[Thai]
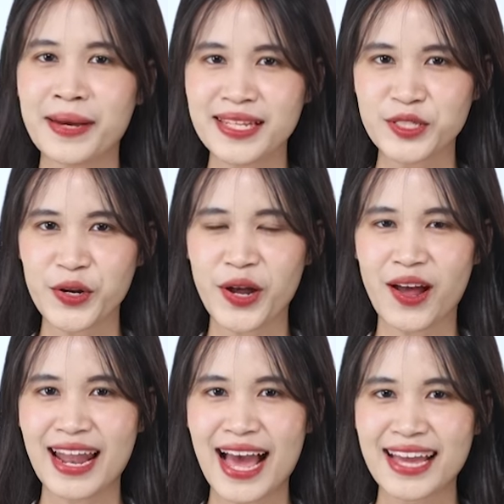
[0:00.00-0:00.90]
มติชน
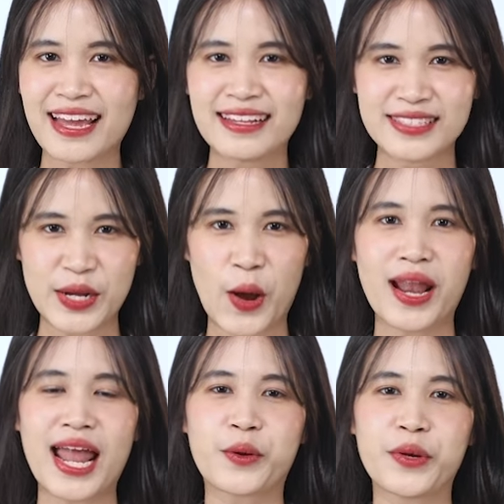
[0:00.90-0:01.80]
ออนไลน์ สื่ออ
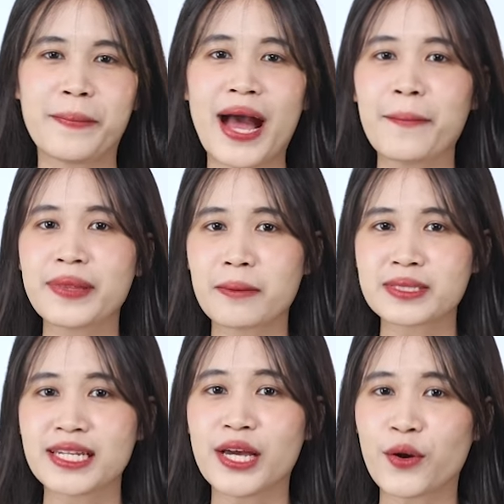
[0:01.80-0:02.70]
อนไลน์คุณภาพ
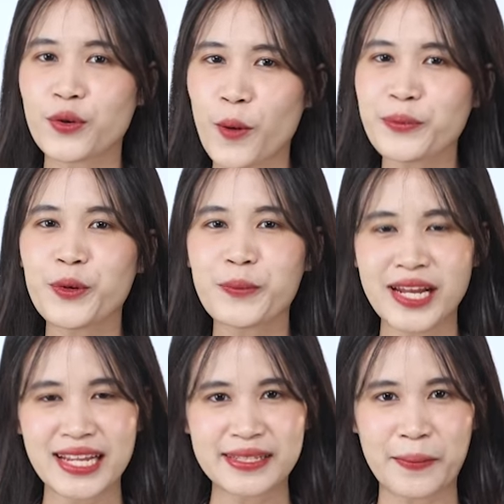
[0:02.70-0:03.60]
นำเสนอครบทุกป
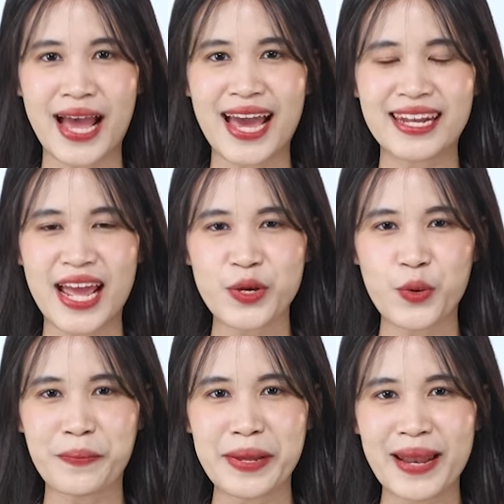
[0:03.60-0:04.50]
ระเด็นสำคัญ ให้
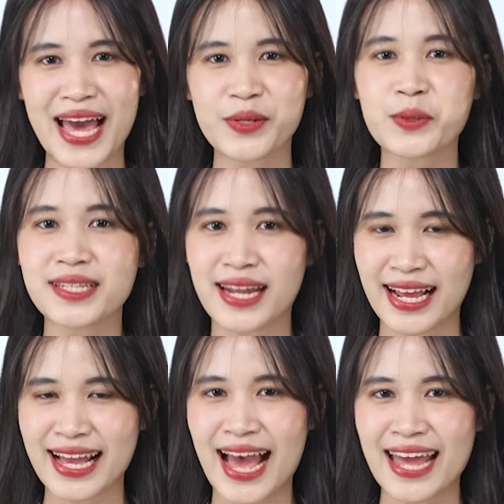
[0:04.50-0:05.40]
คุณไม่พลาดทุกส
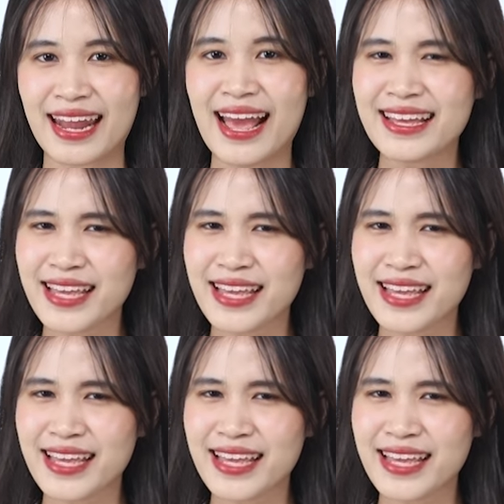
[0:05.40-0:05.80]
ถานการณ์